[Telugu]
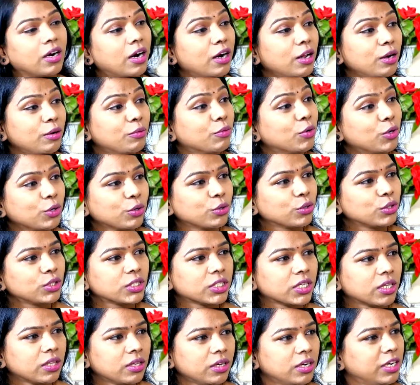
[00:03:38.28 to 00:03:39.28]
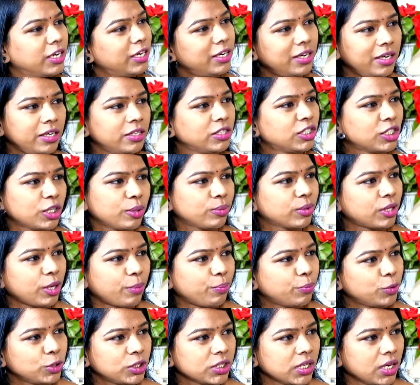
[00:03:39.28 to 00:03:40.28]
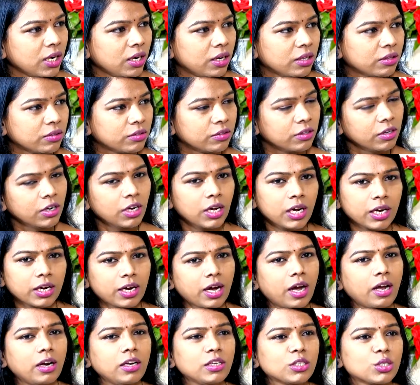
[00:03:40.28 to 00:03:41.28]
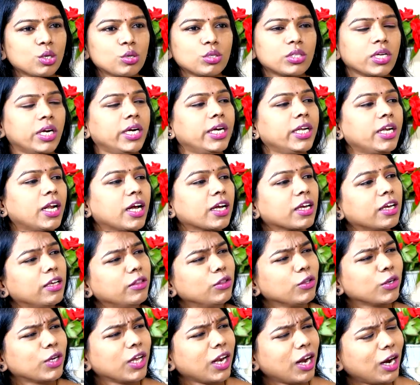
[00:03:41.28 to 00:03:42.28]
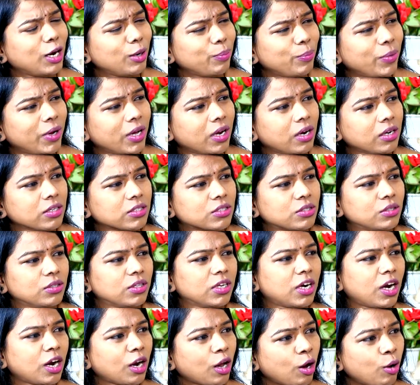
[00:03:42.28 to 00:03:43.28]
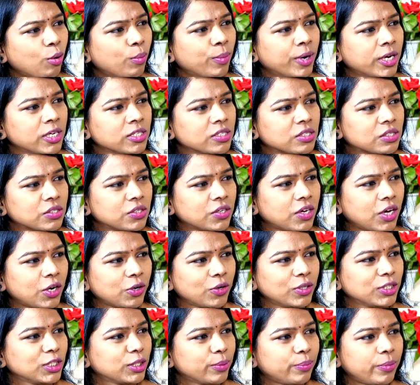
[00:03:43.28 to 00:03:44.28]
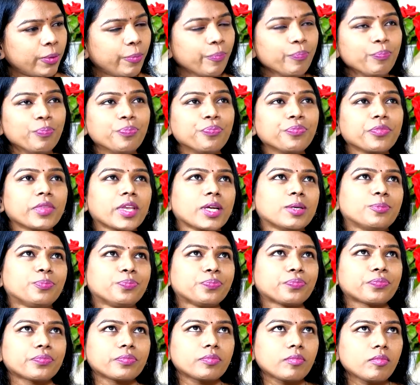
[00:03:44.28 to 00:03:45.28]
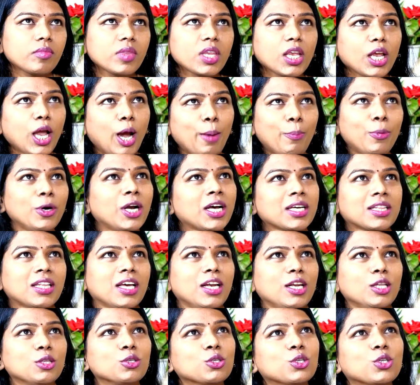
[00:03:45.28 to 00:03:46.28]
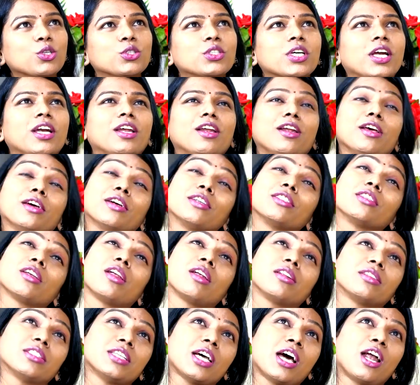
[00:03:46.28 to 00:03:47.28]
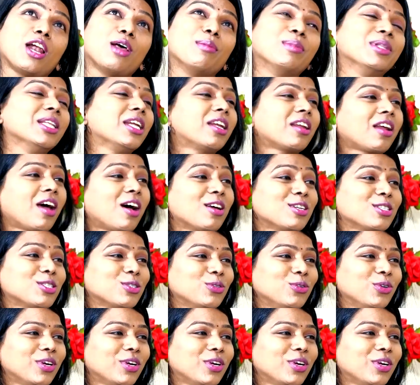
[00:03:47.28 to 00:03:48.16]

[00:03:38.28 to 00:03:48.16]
అంటాడని వణుకొచ్చేది నేనేం తప్పు చేయలేదు కానీ సొసైటీ నాకు ఎందుకు ఇలాంటి పేర్లు ఇస్తుంది నన్ను అవమానిస్తున్నారు అని చెప్పి అప్పుడు నాకు తెలియదు సొసైటీలో ఇంకా చాలా మంది ట్రాన్స్